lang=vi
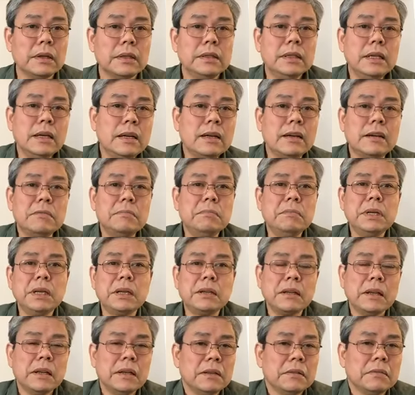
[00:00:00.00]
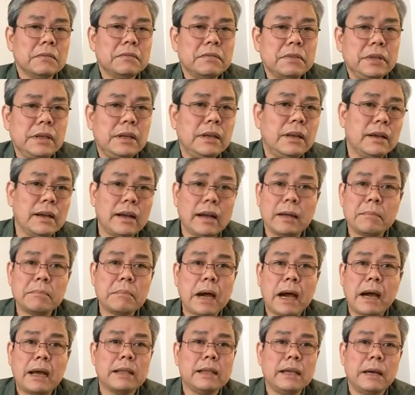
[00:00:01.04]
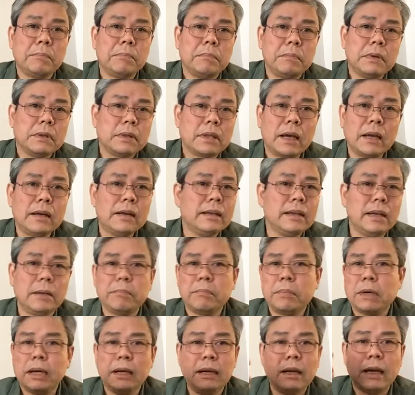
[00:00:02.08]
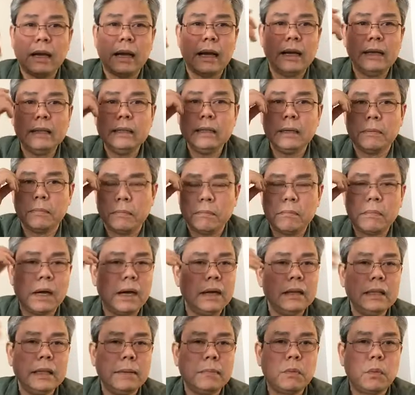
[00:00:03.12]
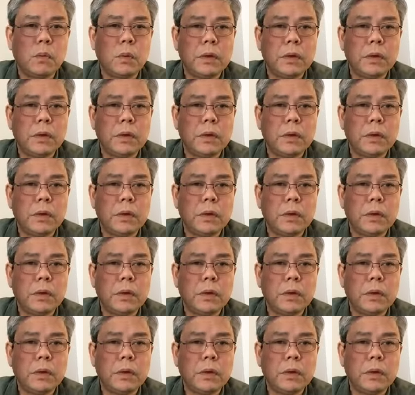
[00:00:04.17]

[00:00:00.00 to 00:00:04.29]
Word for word: nhưng không biết vì là bà nhập thần nhập hay là ai nhập, ma nhập,